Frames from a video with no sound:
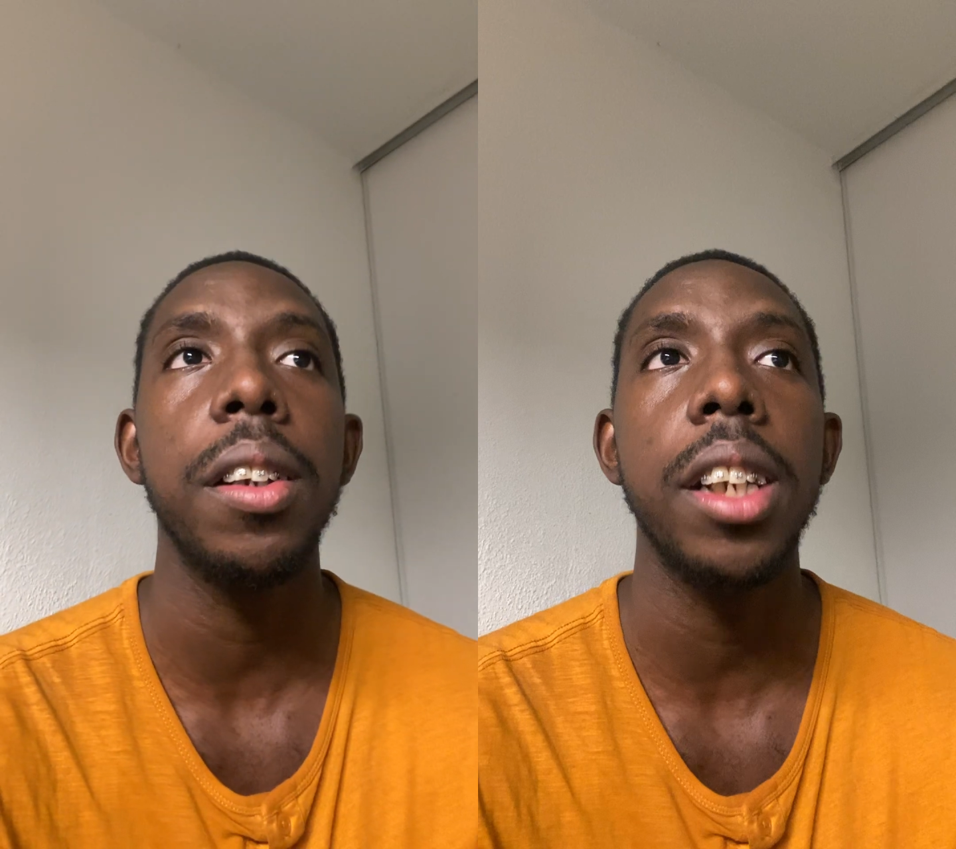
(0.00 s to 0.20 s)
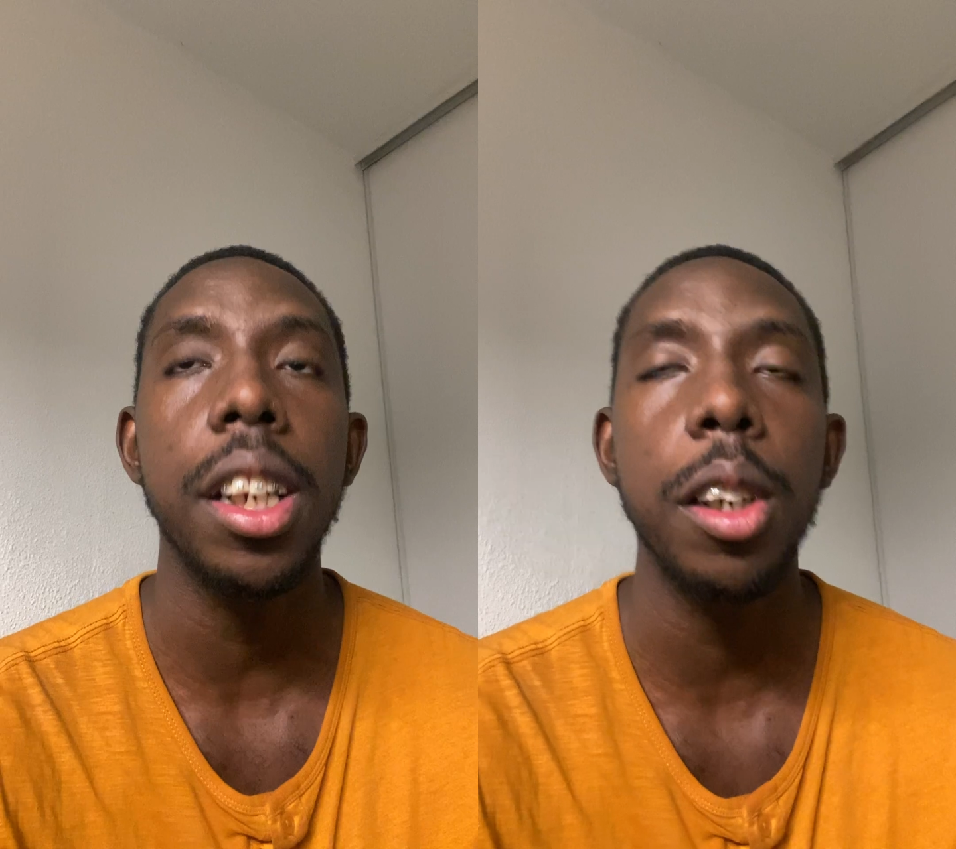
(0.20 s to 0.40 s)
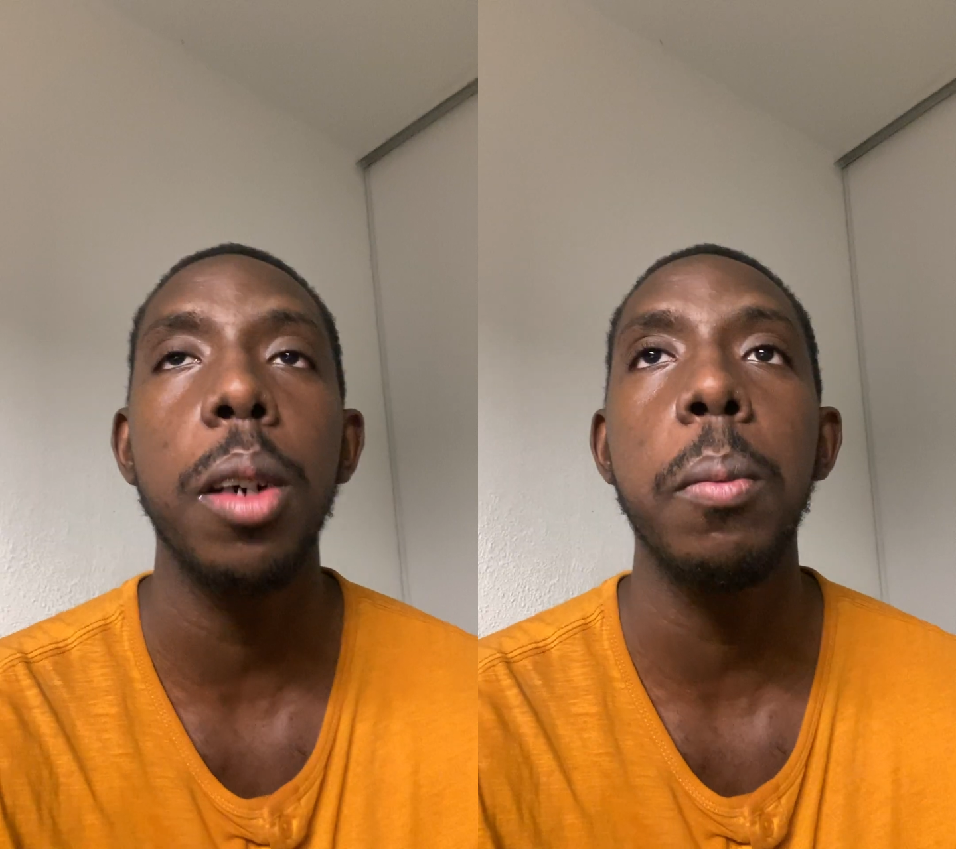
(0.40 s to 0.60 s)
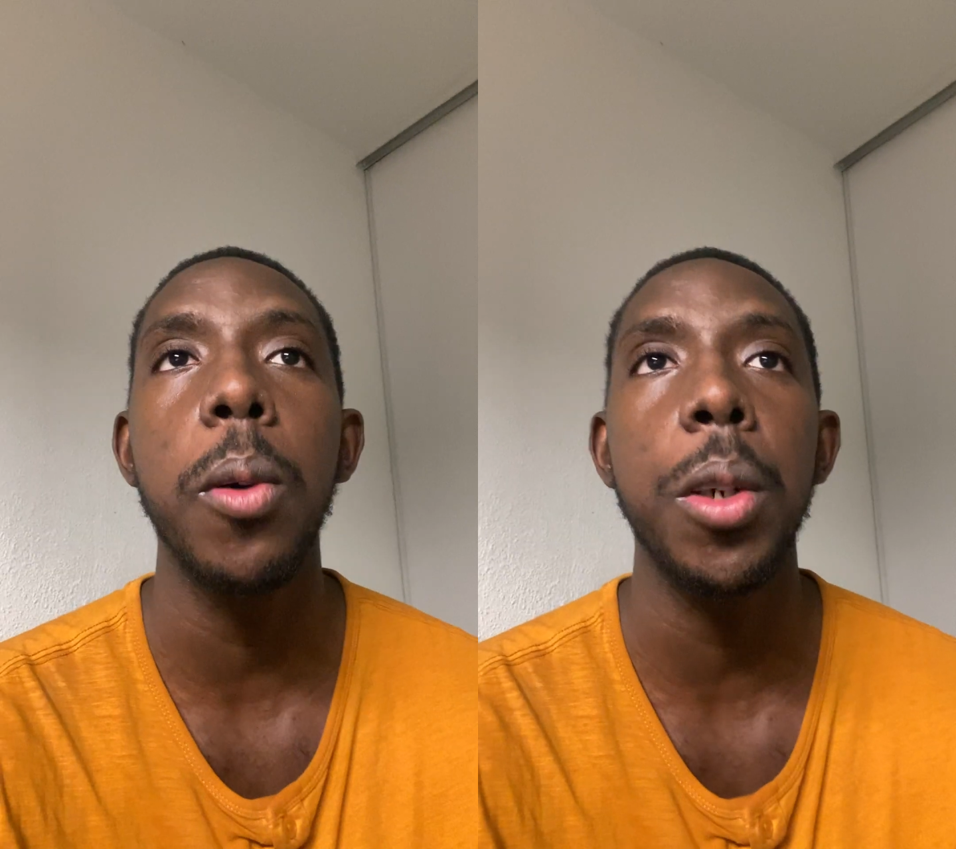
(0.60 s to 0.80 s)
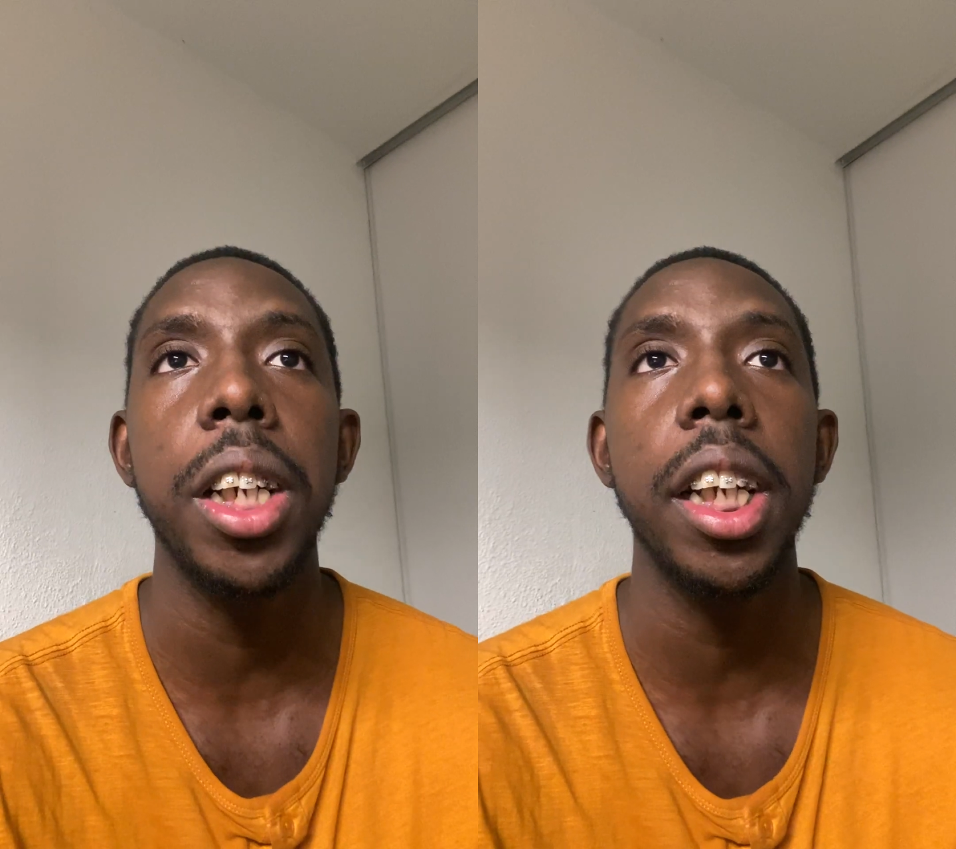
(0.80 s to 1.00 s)
Ça, c'est un
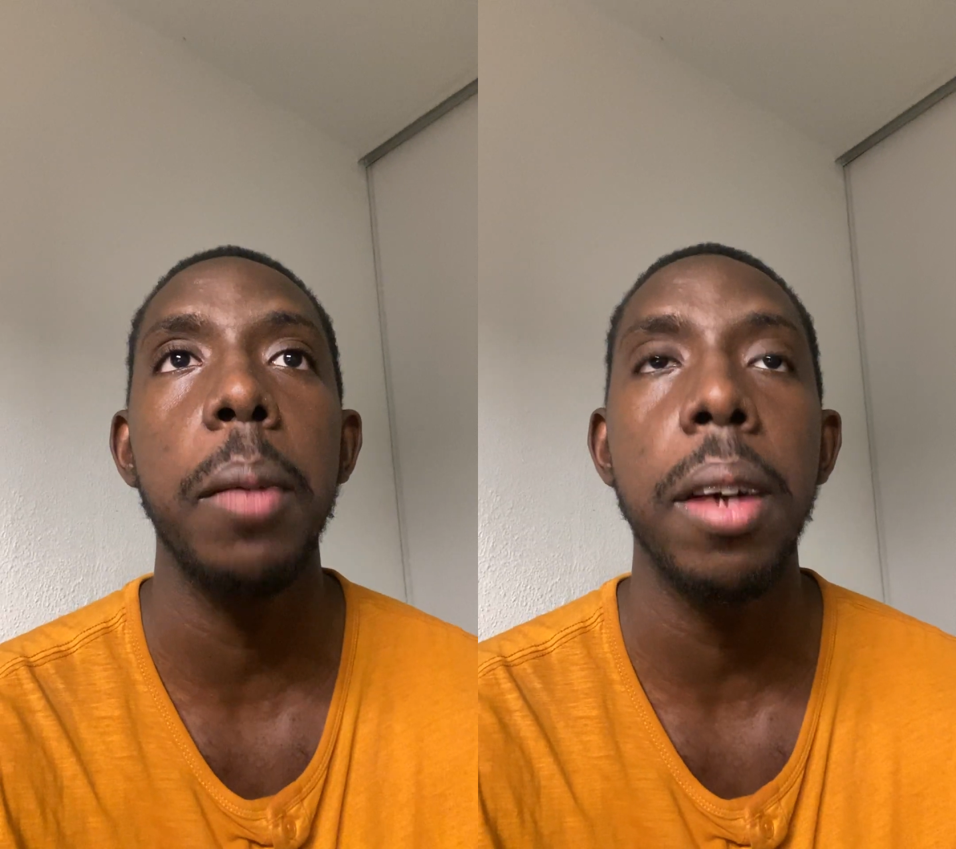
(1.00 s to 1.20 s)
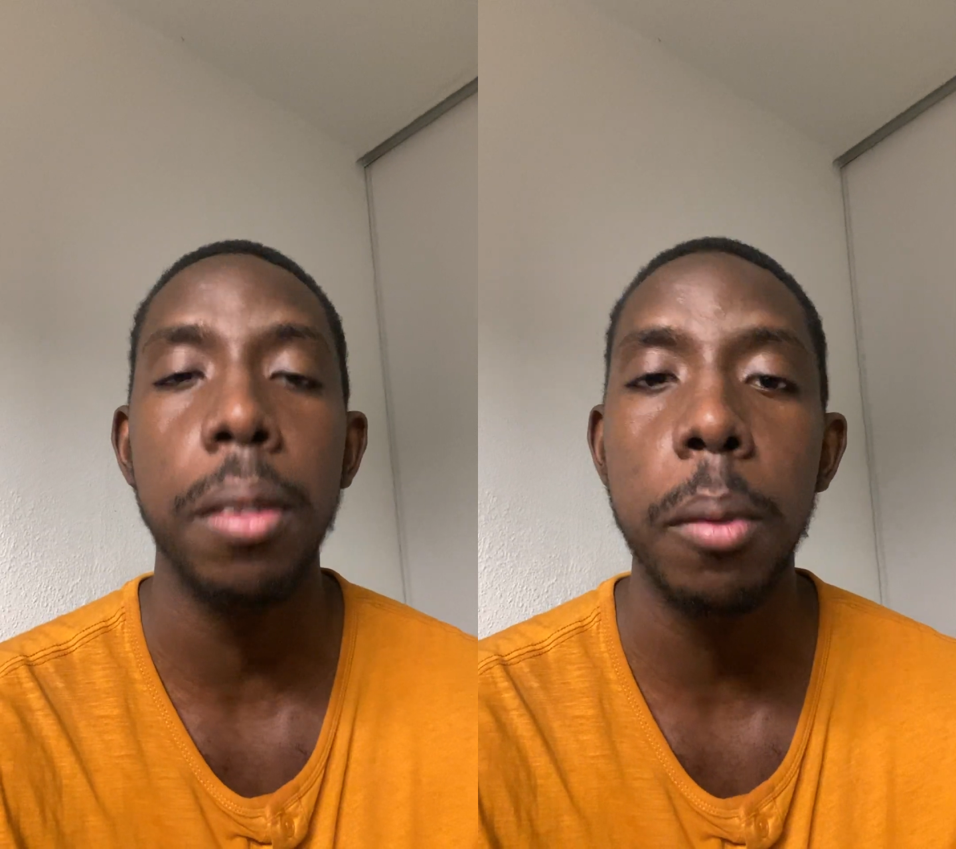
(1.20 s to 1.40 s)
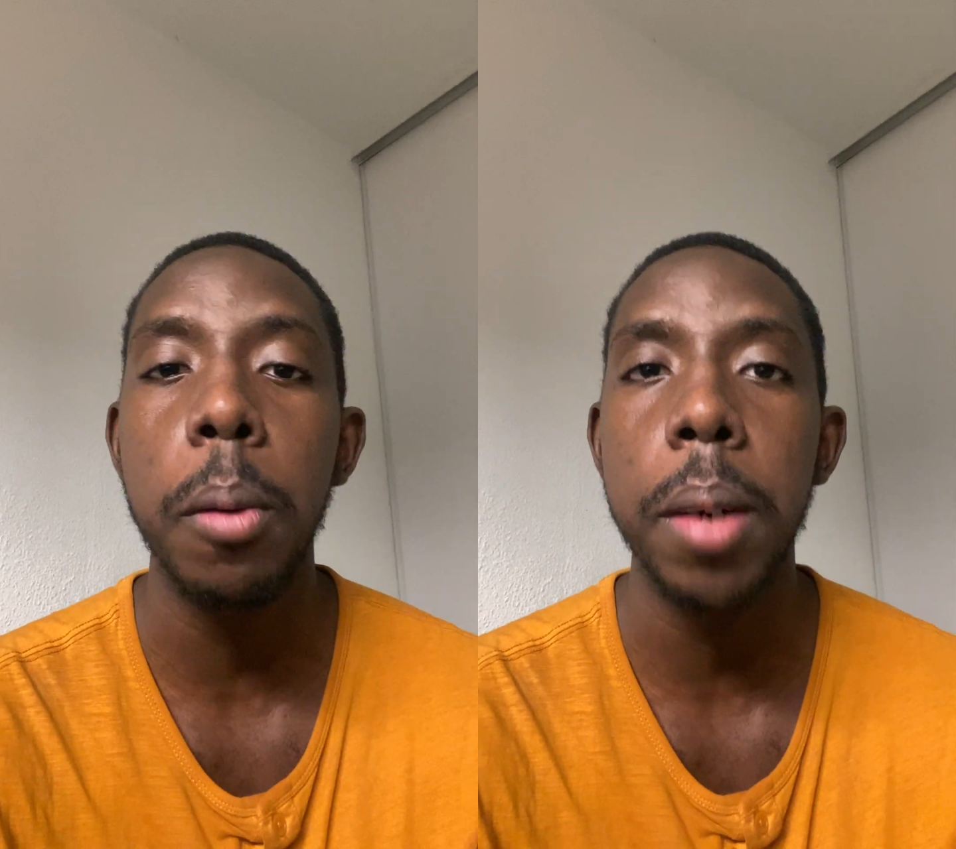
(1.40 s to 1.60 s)
projet qui m'a vraiment